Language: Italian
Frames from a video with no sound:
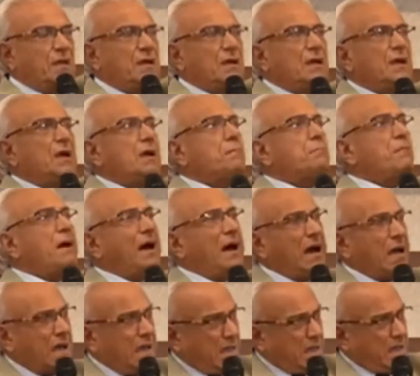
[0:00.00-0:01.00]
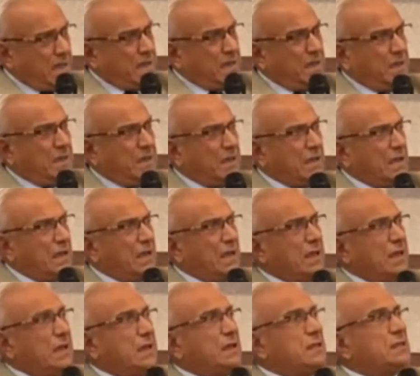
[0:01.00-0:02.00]
Ma è,
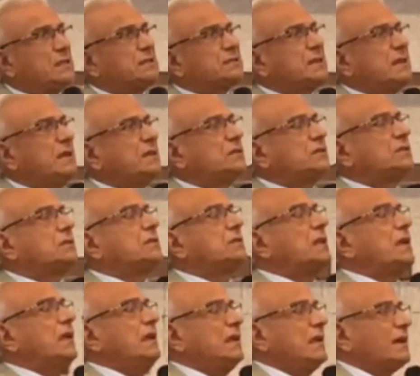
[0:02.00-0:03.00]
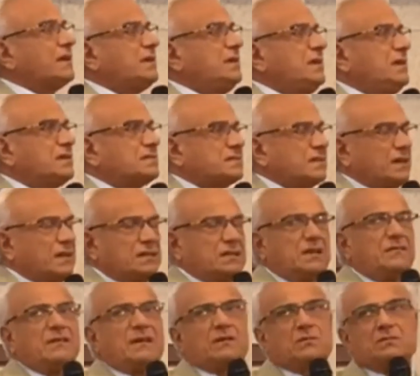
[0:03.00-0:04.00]
è, è è la Chiesa che
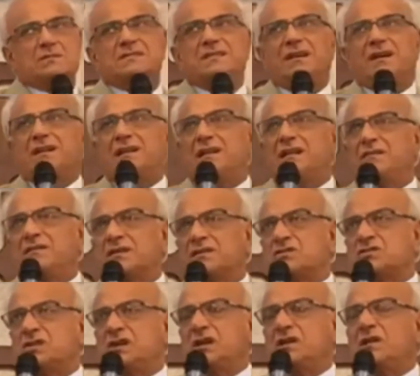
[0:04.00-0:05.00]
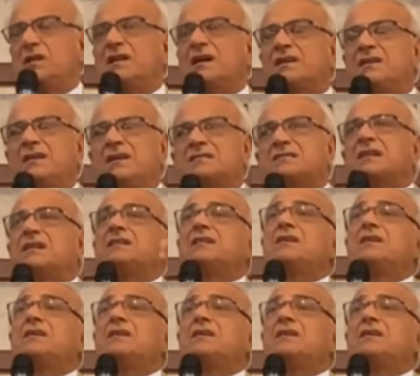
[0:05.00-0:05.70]
deve annunziare l'Evangelo, è la Chiesa che deve